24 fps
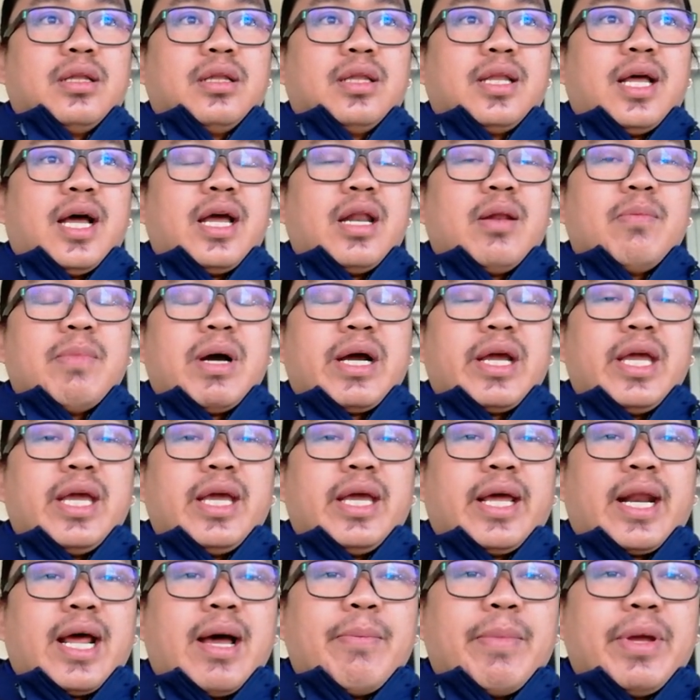dahil
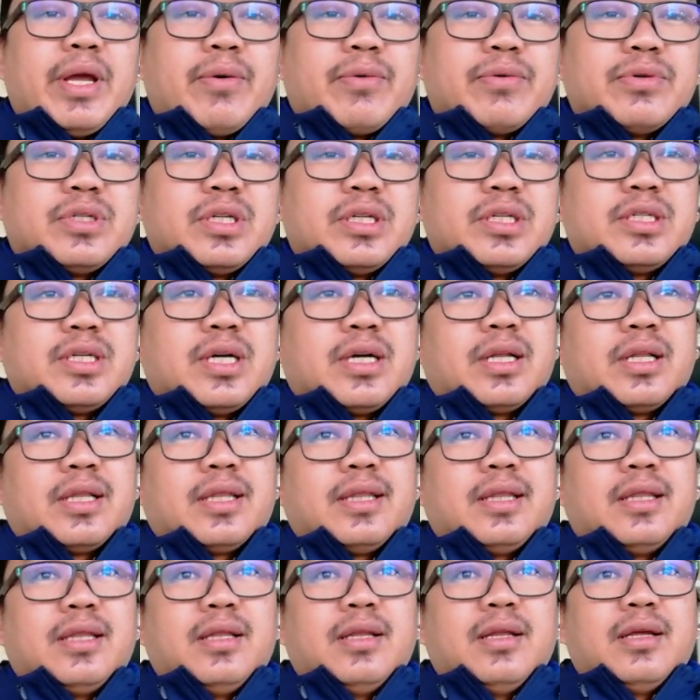makikiramay ako sa isang
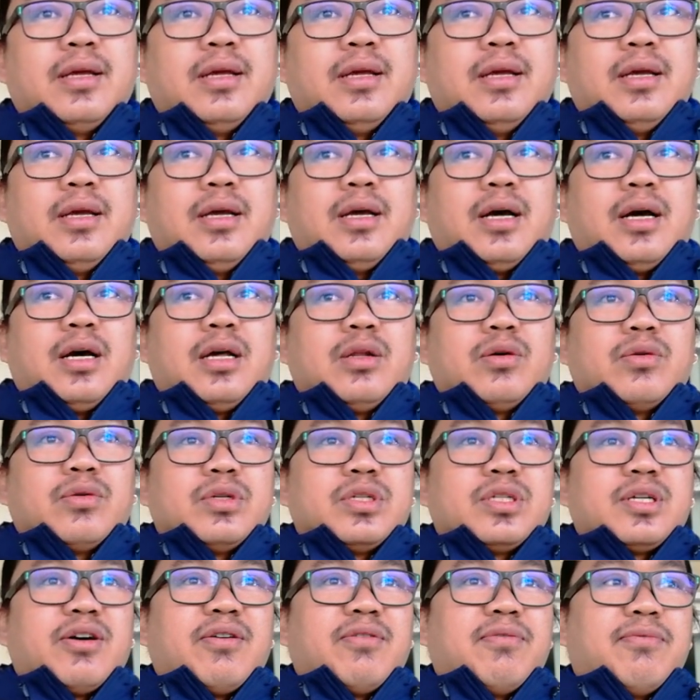ano
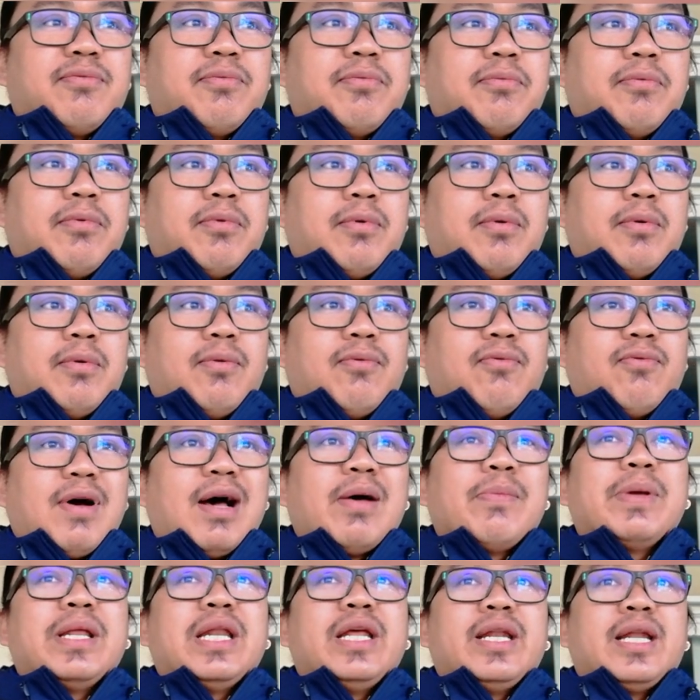isang
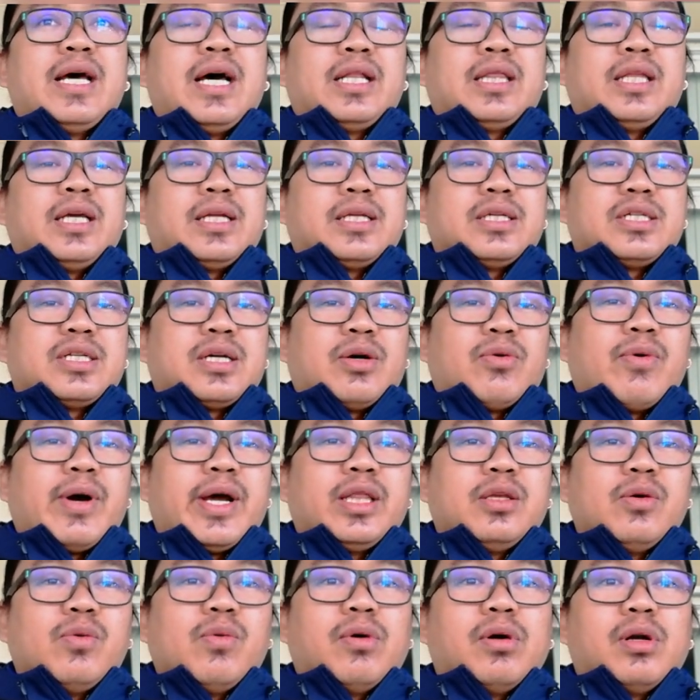family natin sa
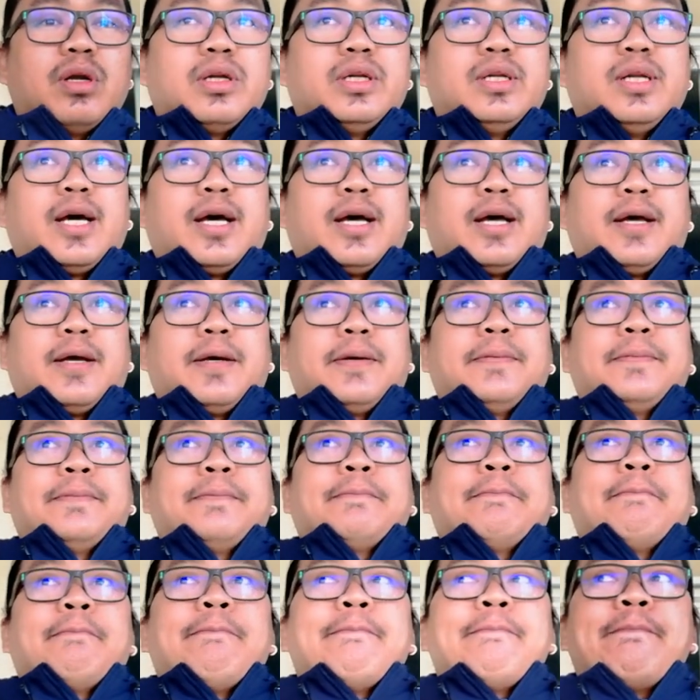Whitey World na
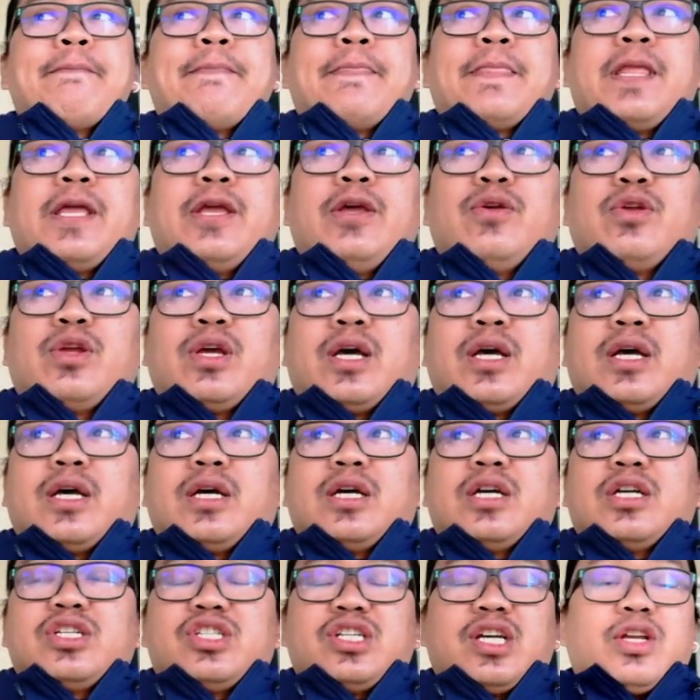yun nga,
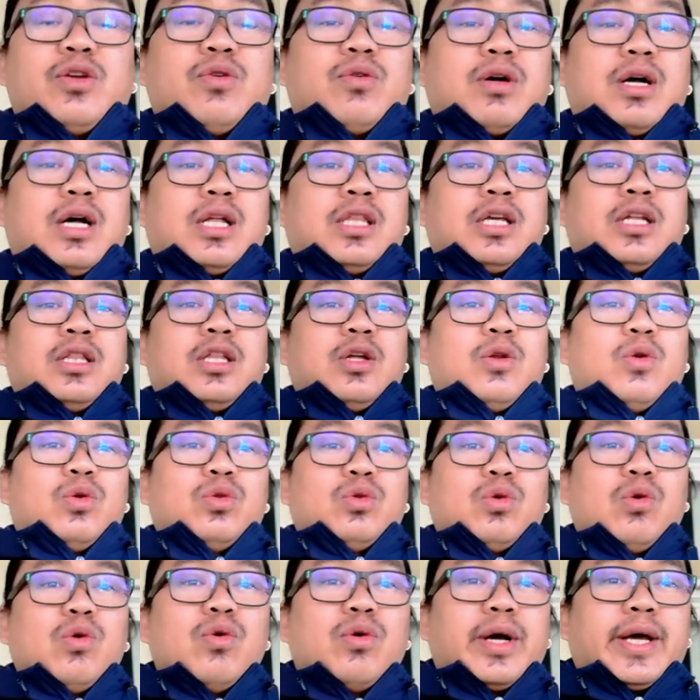siya yung ating
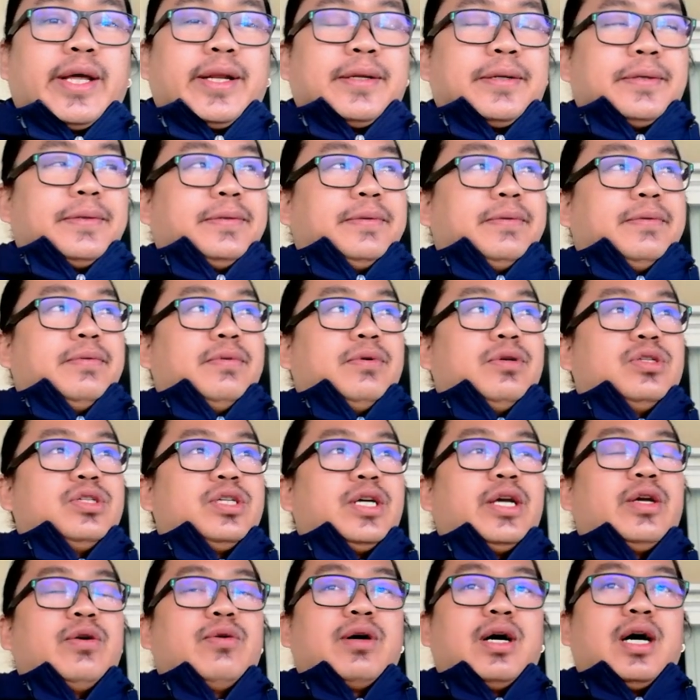tinutulungan,
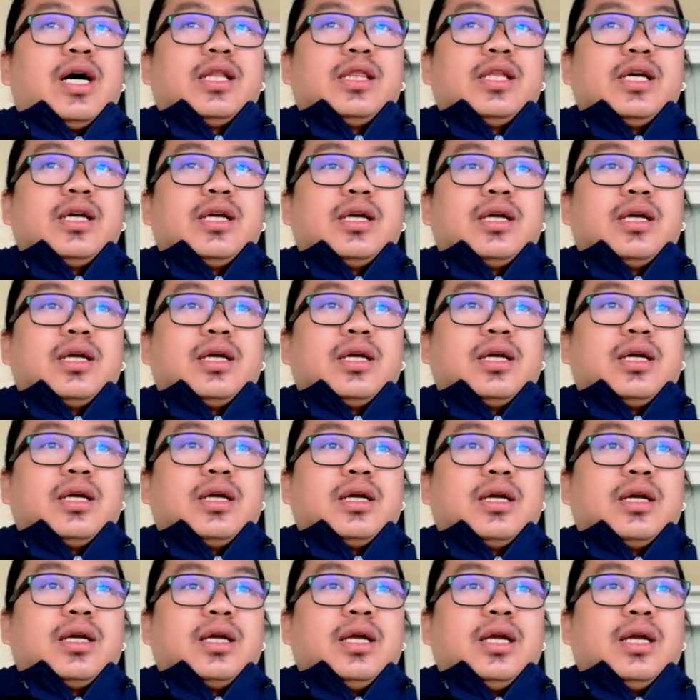siya yung ating
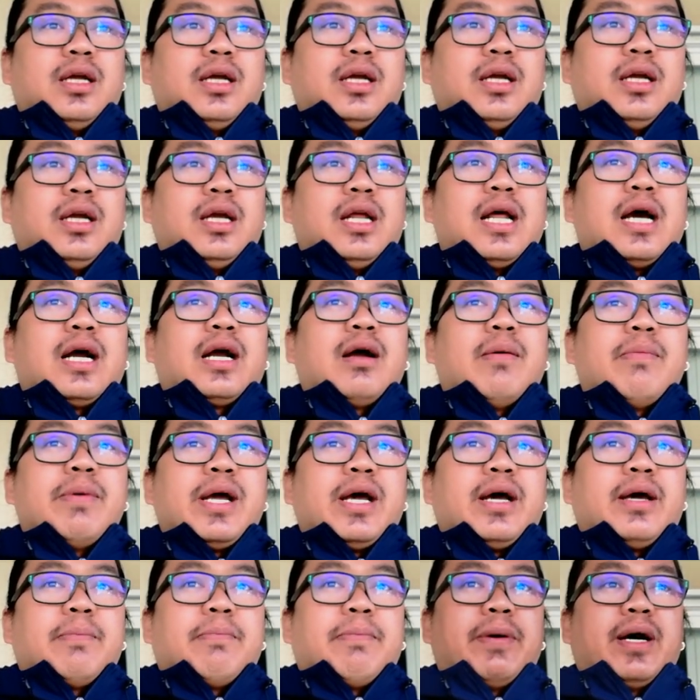
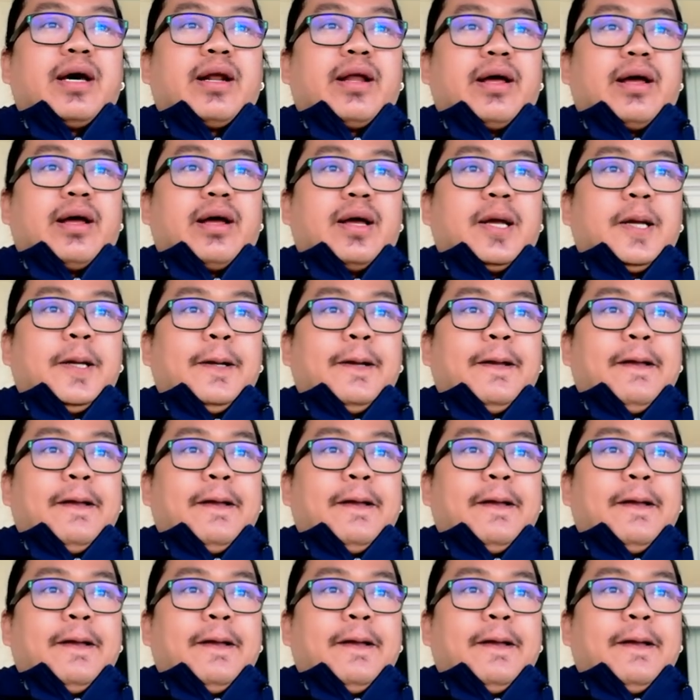ginagabayan para